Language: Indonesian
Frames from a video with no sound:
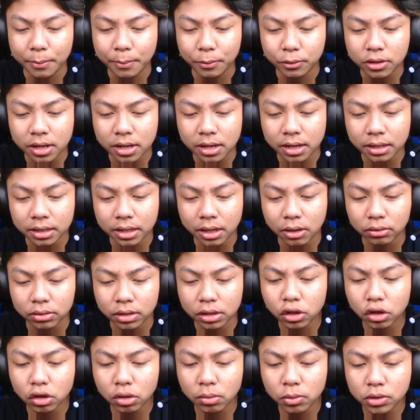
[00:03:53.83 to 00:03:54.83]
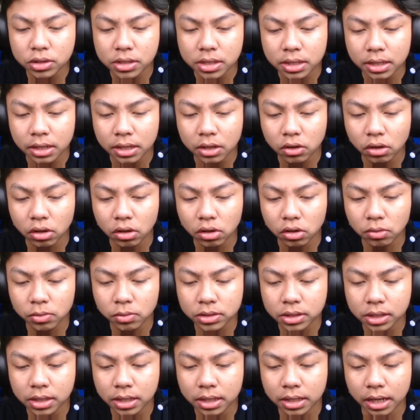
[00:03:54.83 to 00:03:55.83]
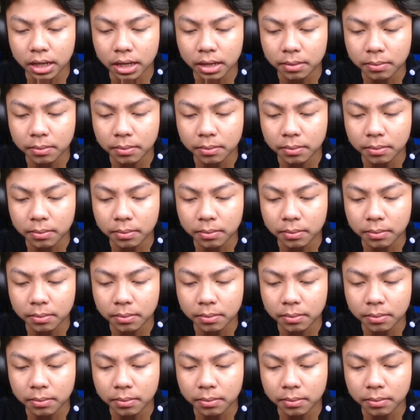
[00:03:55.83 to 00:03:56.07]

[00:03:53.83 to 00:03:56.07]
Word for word: Nah, pokoknya kalian ikutin rumus ini, eh, rumus segini. nih.